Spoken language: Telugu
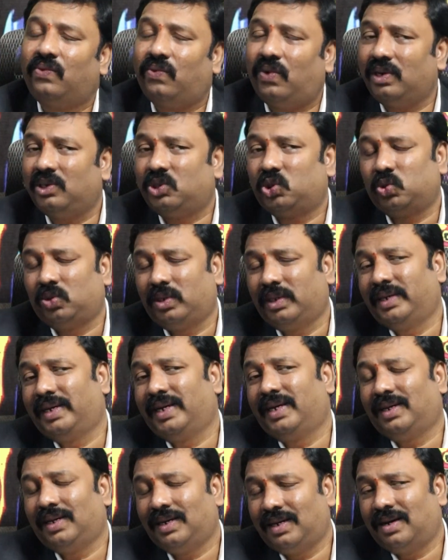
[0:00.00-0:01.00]
వాళ్ళు
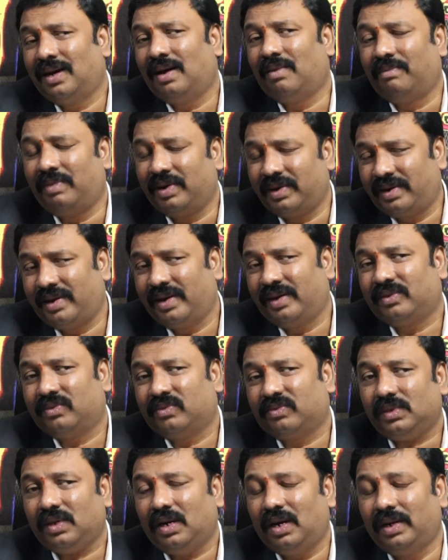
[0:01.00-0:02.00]
చూడండి ఇంకా అమ్మట్లేదు
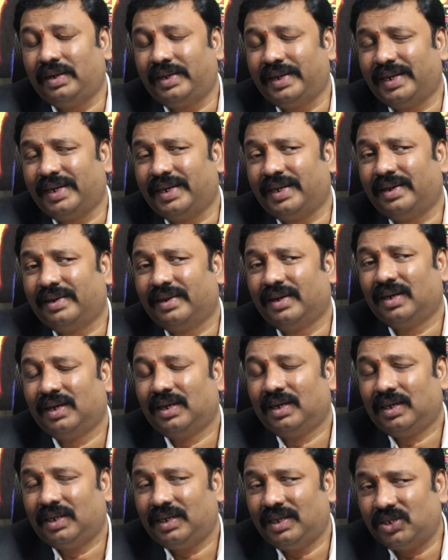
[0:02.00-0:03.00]
అంటే
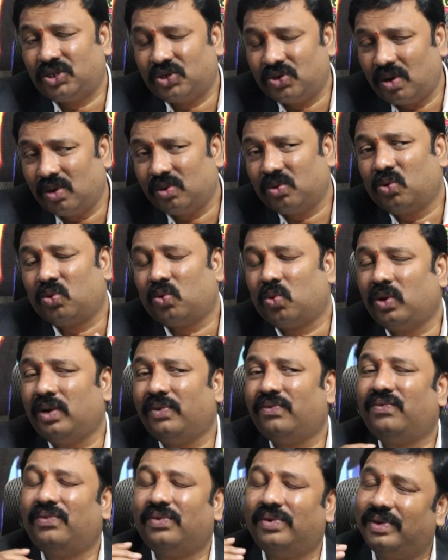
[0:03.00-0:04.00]
ఈ స్టాక్
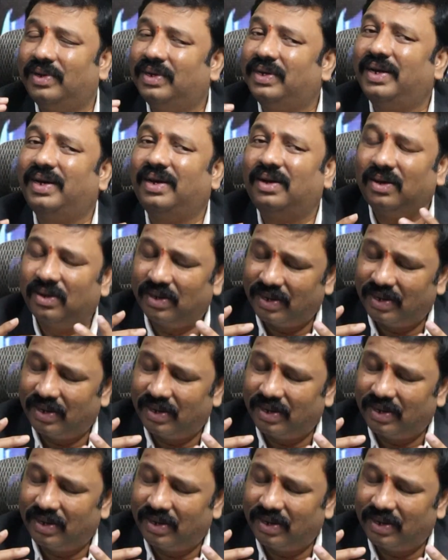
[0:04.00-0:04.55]
కొన్ని అంటే